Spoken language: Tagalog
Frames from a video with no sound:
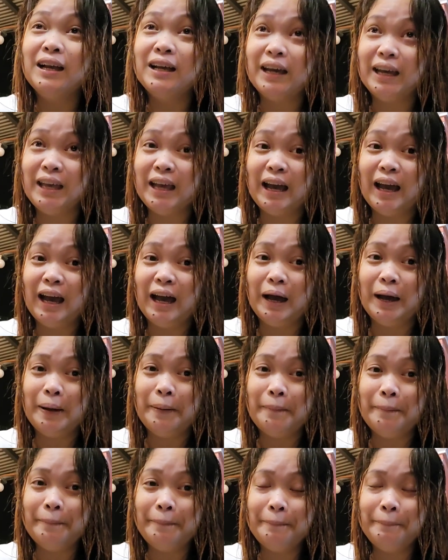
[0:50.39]
Kaya,
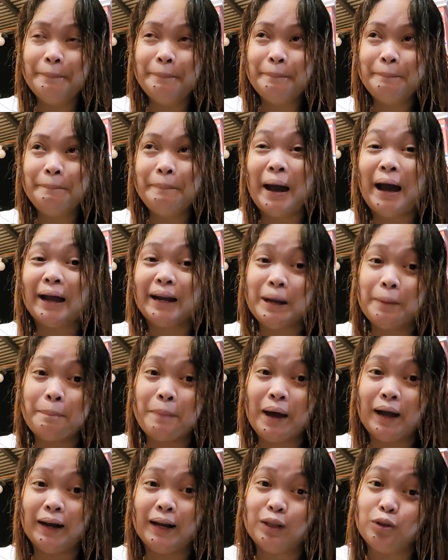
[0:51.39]
pak na
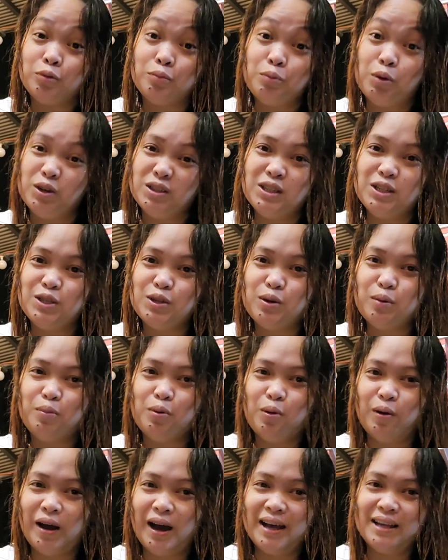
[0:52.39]
pak na tong boses ko
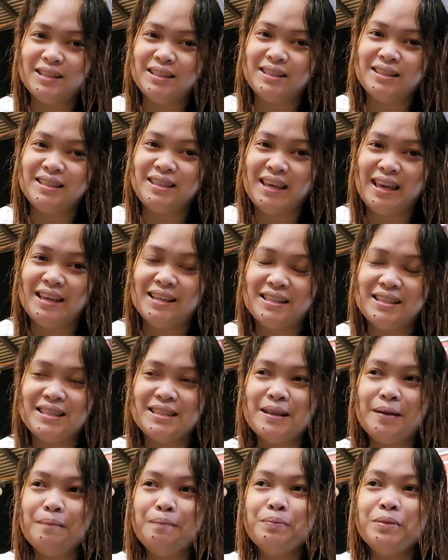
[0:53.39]
bukas. Yes.